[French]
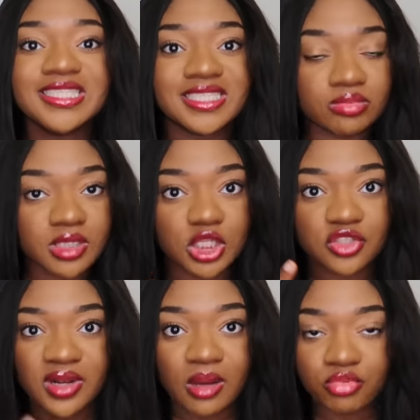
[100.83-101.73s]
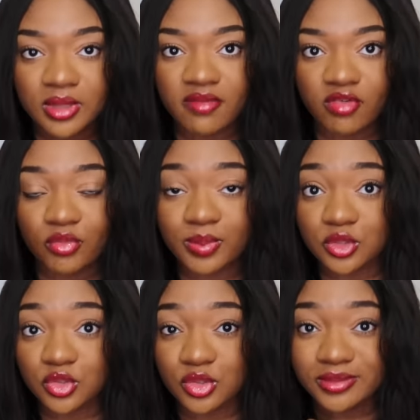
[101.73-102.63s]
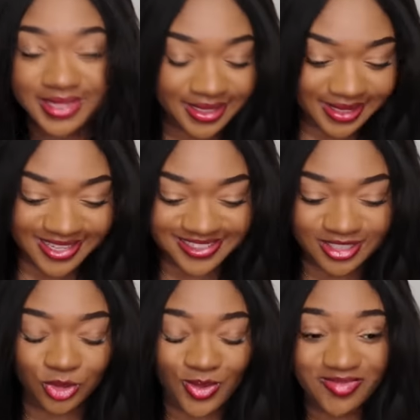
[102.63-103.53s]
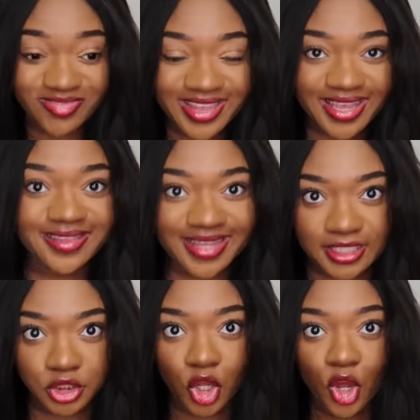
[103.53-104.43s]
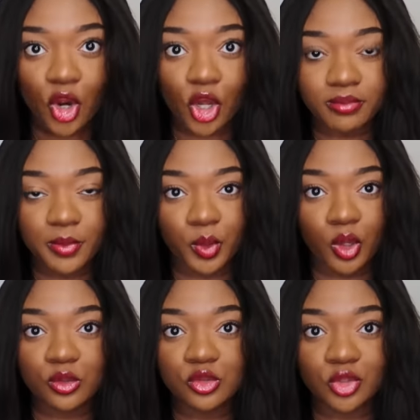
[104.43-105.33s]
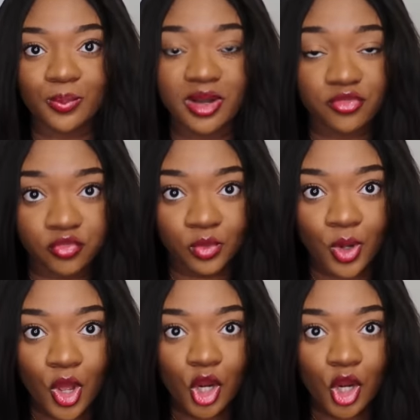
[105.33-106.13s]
C'est pour ça que je vais la boucler avec vous parce que je déteste, je déteste quand mes perruques ne sont pas full,